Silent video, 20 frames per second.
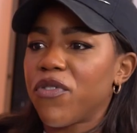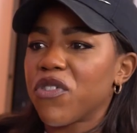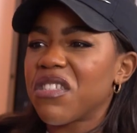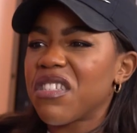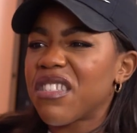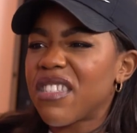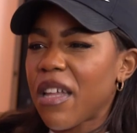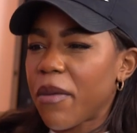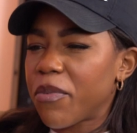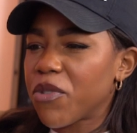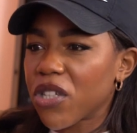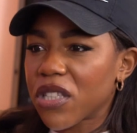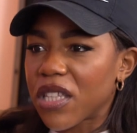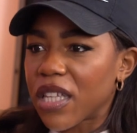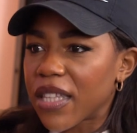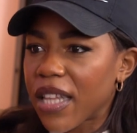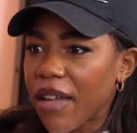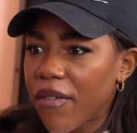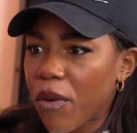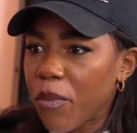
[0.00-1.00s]
forse Snapchat
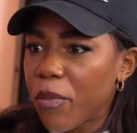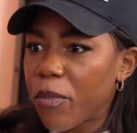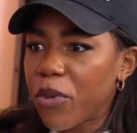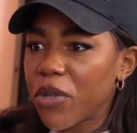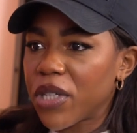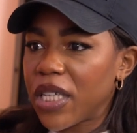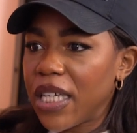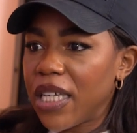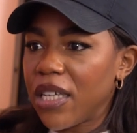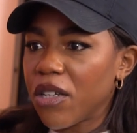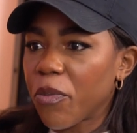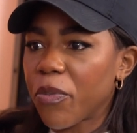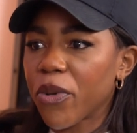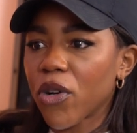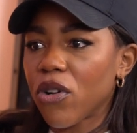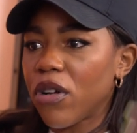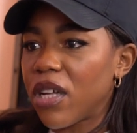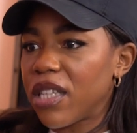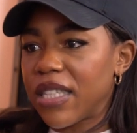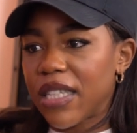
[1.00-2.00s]
andava un pochino, sì,
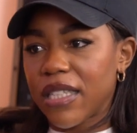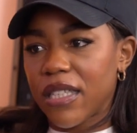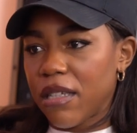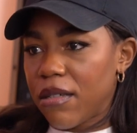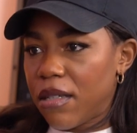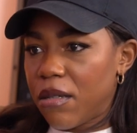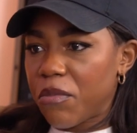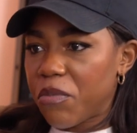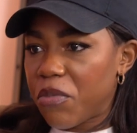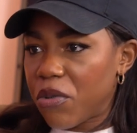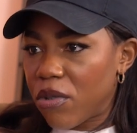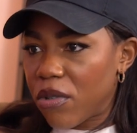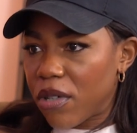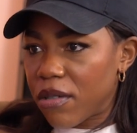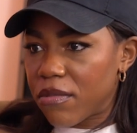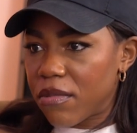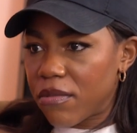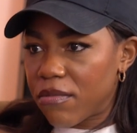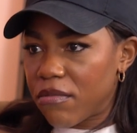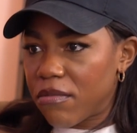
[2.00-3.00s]
però sì. è andata un
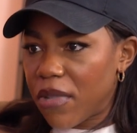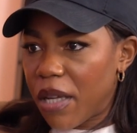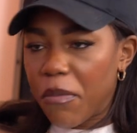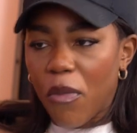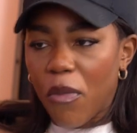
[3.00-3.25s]
po', è